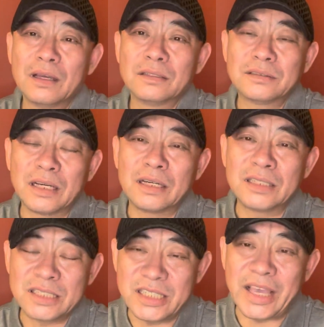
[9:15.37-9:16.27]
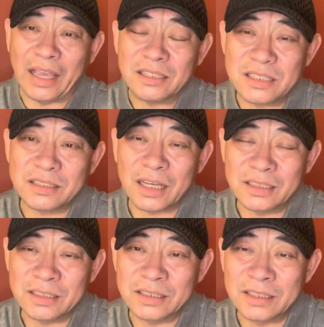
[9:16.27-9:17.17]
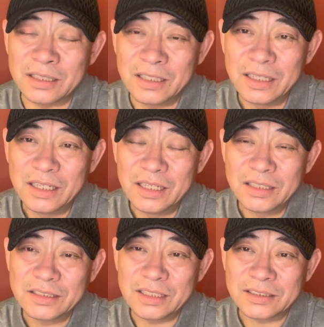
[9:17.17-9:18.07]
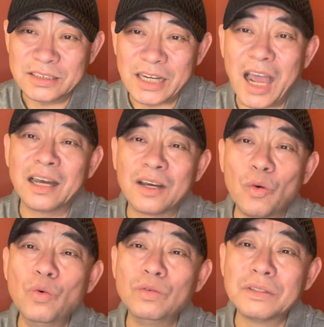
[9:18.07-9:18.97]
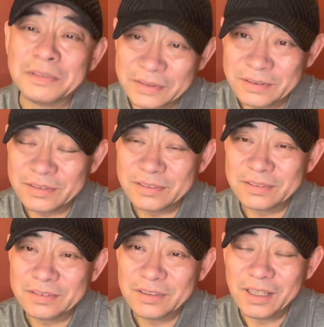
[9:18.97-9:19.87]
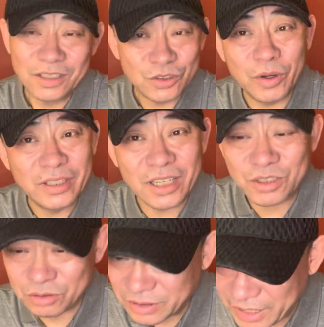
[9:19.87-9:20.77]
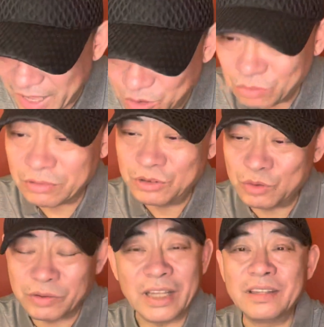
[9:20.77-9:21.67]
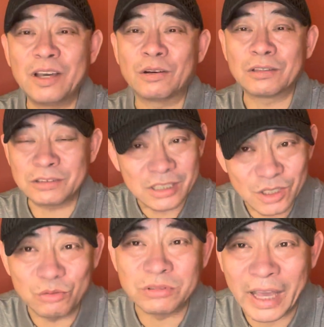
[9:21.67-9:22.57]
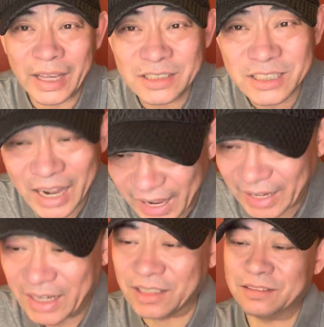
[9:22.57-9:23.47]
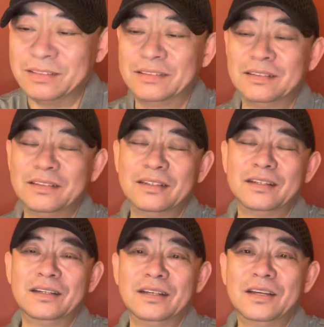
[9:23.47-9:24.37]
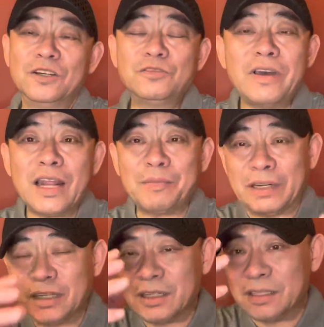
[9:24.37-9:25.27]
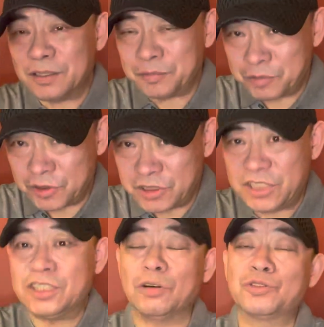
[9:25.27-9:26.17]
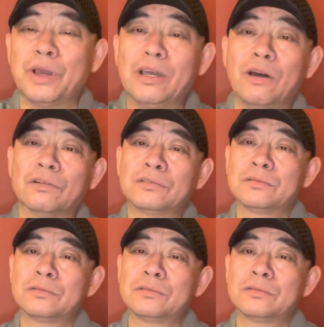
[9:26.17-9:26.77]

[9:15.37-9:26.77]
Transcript: 这个显示他的这个这个唱功的，所以那个时候滥用咏叹调都成了舞台之害了。咱为了把这个技巧炫耀